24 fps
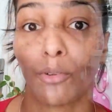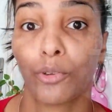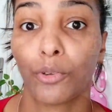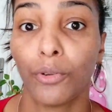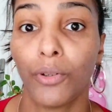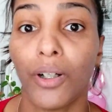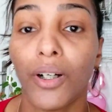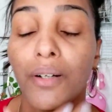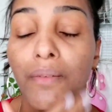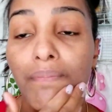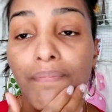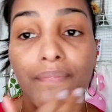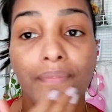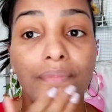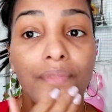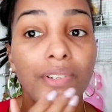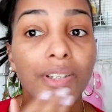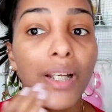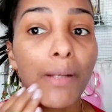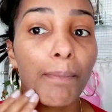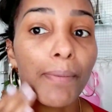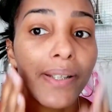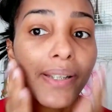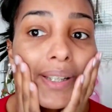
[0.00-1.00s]
ó.
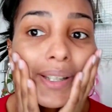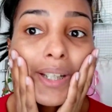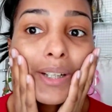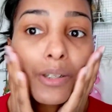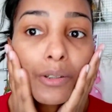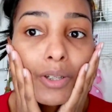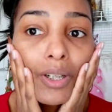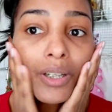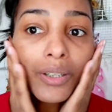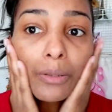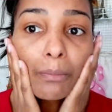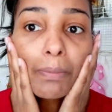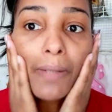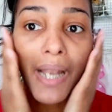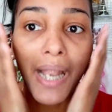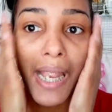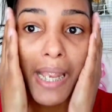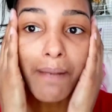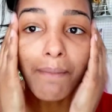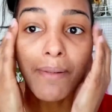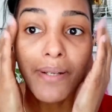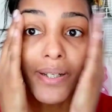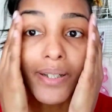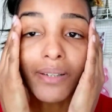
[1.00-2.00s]
Já apliquei todo o
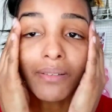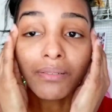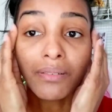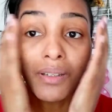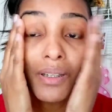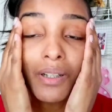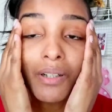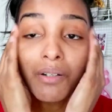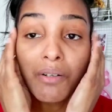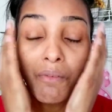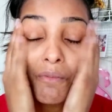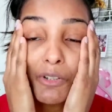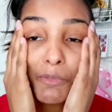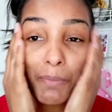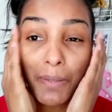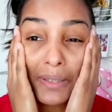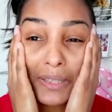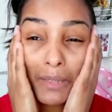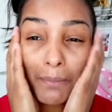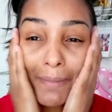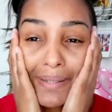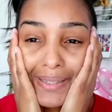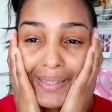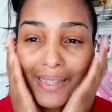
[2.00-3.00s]
primer. Vou pra
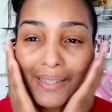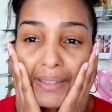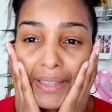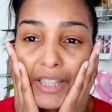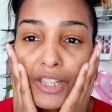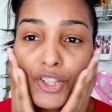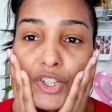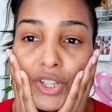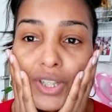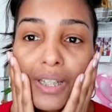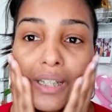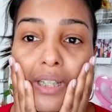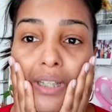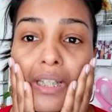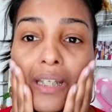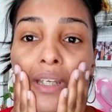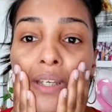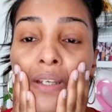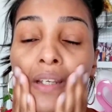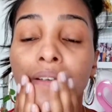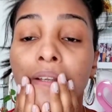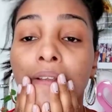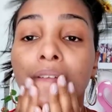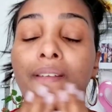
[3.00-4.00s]
dar uma sentadinha
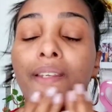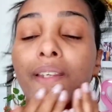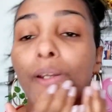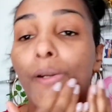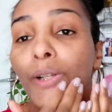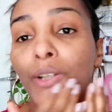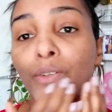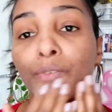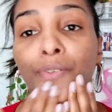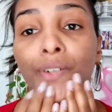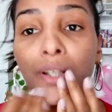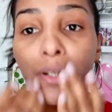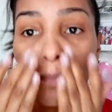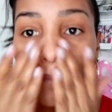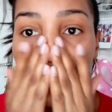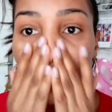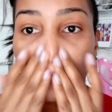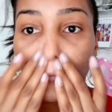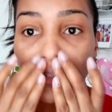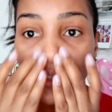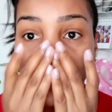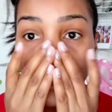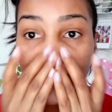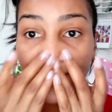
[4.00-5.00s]
aqui. Enquanto eu tô falando pra
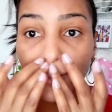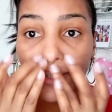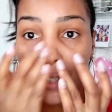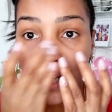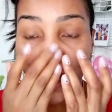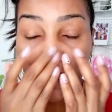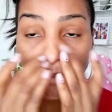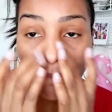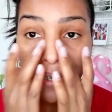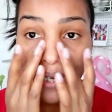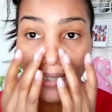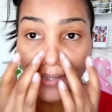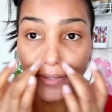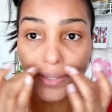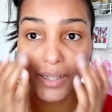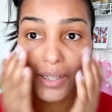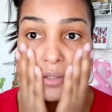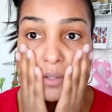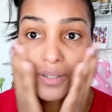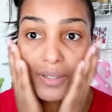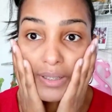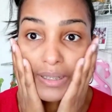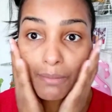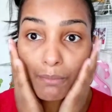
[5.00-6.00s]
vocês a base que
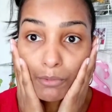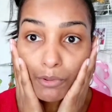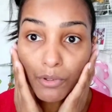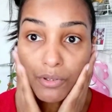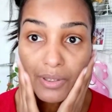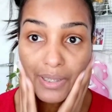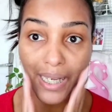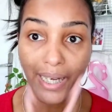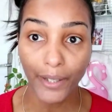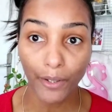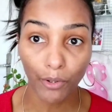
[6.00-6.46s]
nós vamos usar